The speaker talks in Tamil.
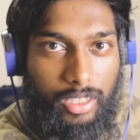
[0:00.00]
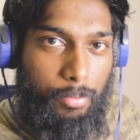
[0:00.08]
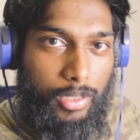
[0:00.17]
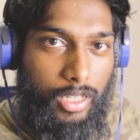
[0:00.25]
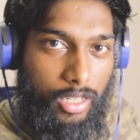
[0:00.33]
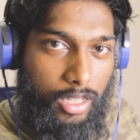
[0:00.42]

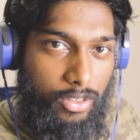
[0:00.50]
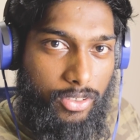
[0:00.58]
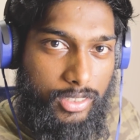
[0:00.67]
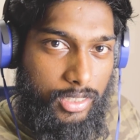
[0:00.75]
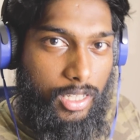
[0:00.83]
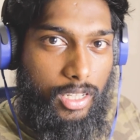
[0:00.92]
இப்போ நீங்கள்
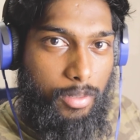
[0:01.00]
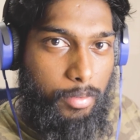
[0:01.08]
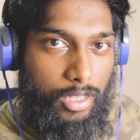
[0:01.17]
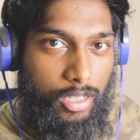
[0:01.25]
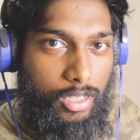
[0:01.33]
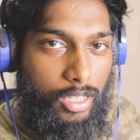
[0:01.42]
கவனிச்சிங்க
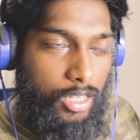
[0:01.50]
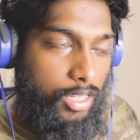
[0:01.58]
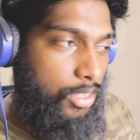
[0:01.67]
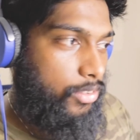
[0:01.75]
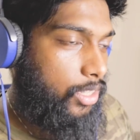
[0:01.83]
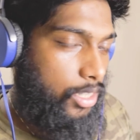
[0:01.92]
அப்படின்னா நல்லா
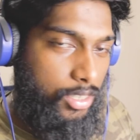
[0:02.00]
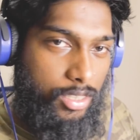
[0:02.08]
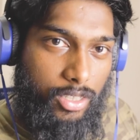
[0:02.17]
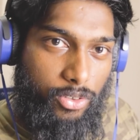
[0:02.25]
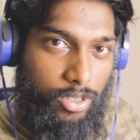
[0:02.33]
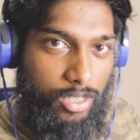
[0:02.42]
கவனிங்க
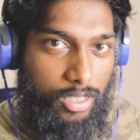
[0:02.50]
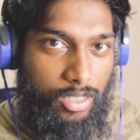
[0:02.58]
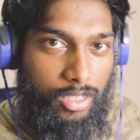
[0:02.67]
என்னோட